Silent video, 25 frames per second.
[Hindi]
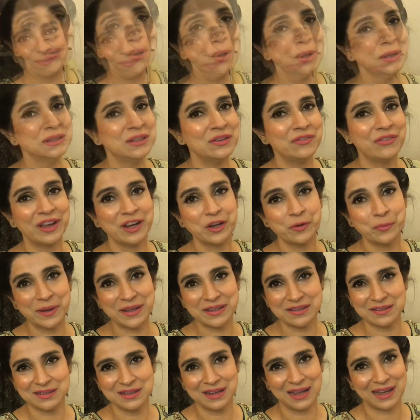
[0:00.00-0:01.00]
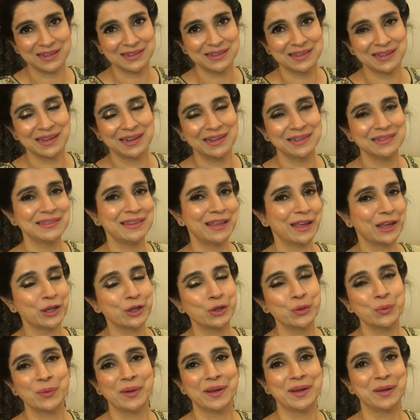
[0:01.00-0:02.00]
ऑल द वेरी बेस्ट नादिया एंड
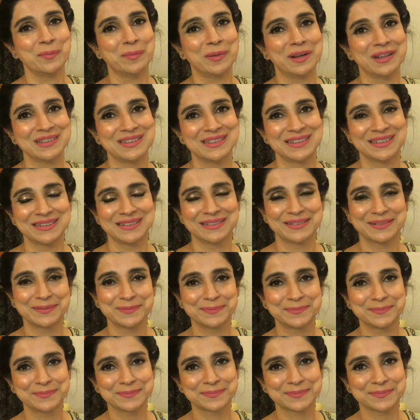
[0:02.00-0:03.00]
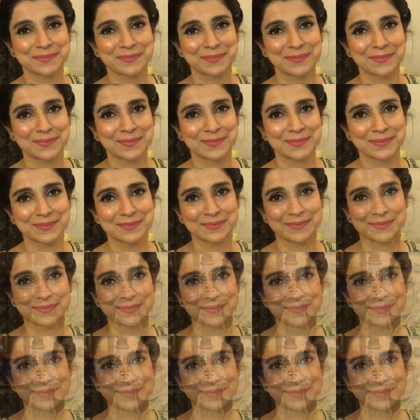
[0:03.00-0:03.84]
थैंक यू वेरी मच मैं